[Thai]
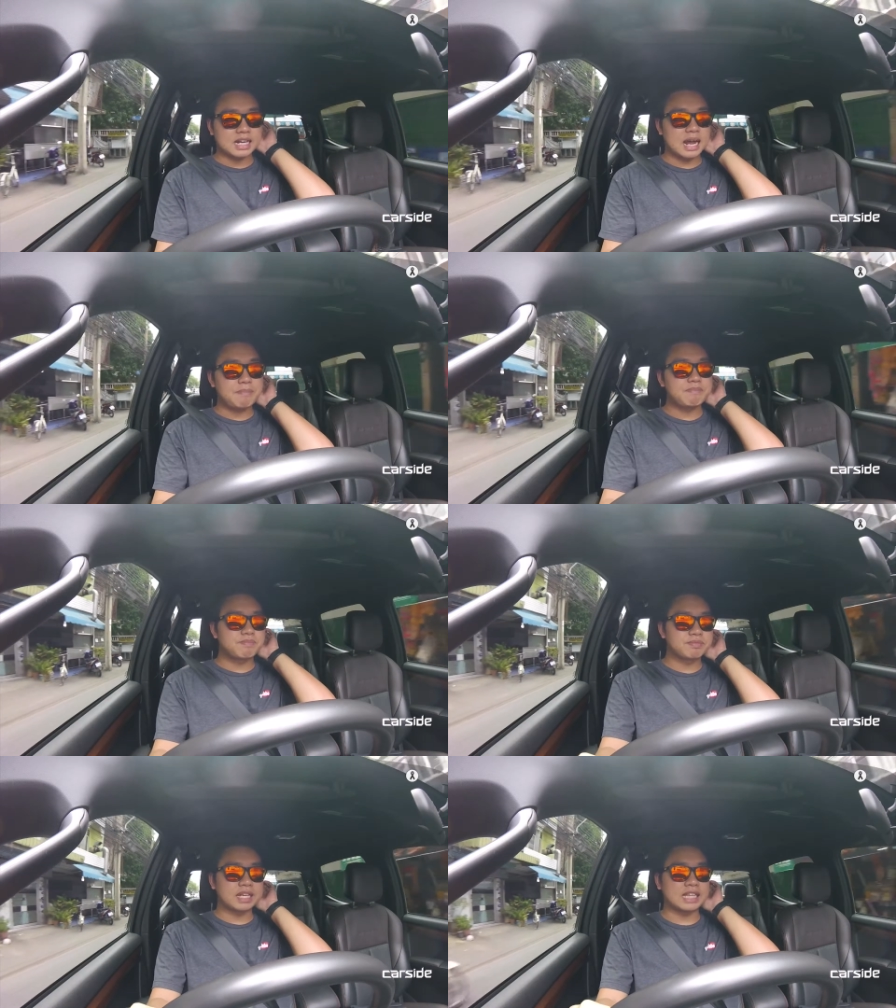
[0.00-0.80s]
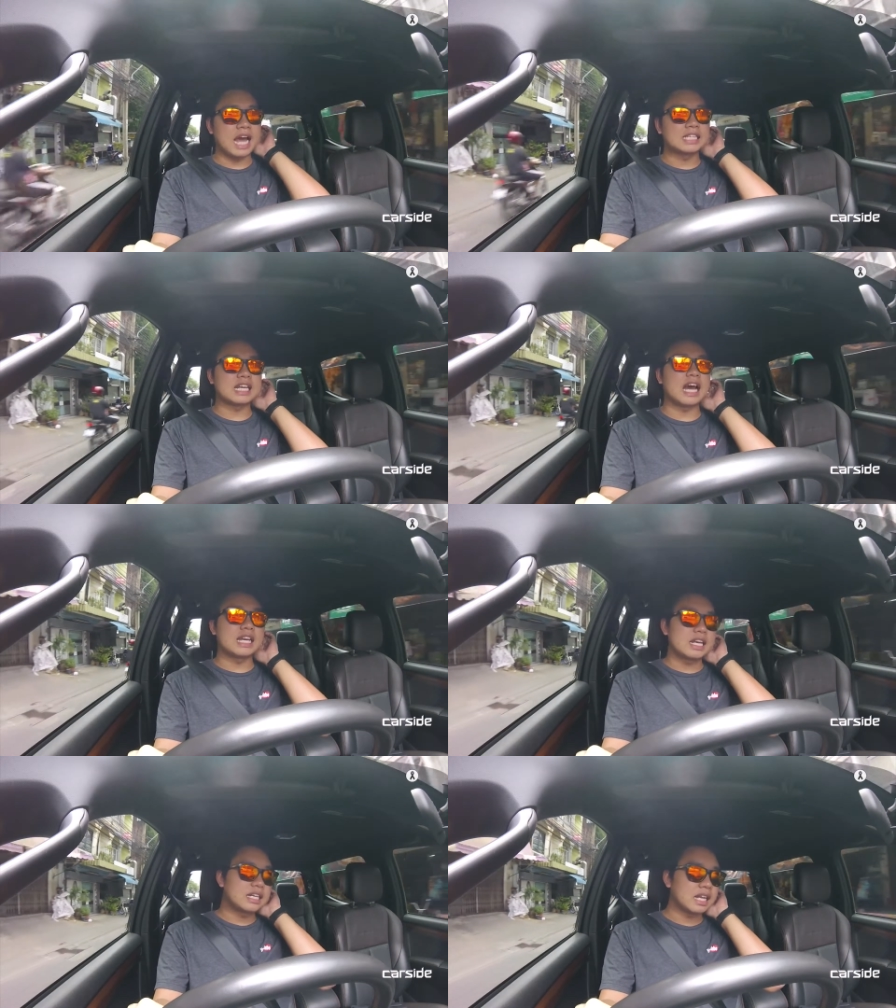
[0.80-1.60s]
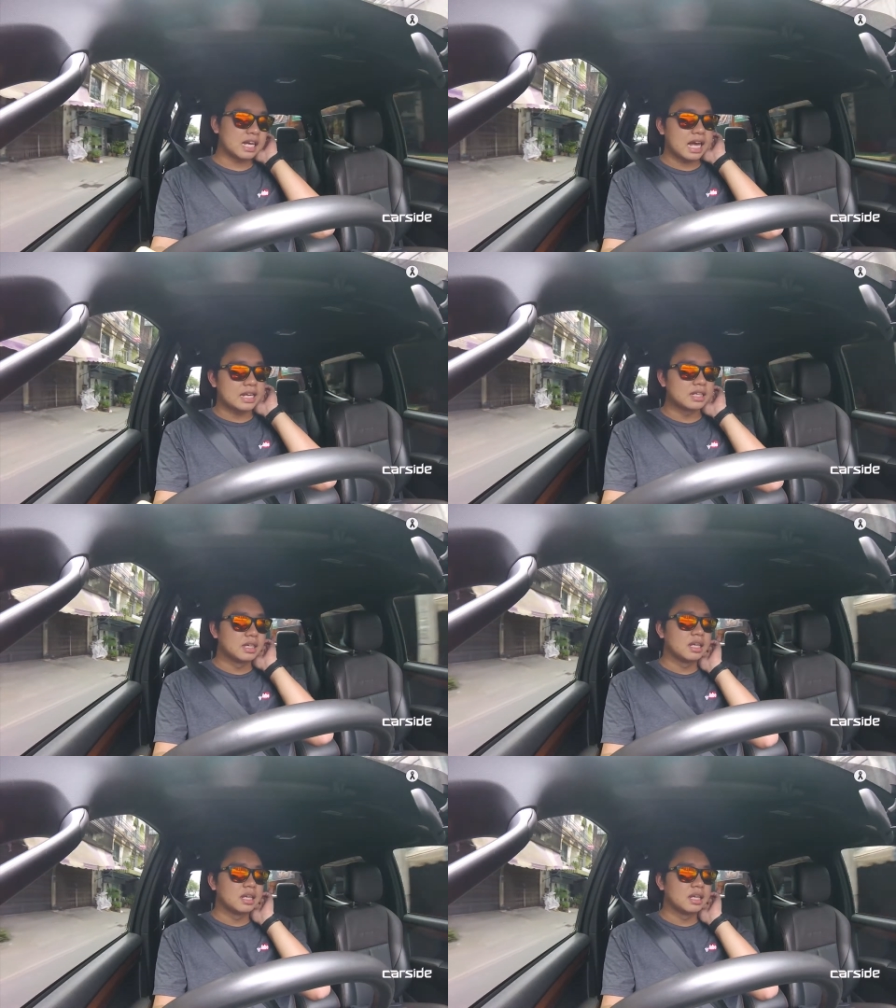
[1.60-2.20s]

รับกระทาชายในหนึ่งละกัน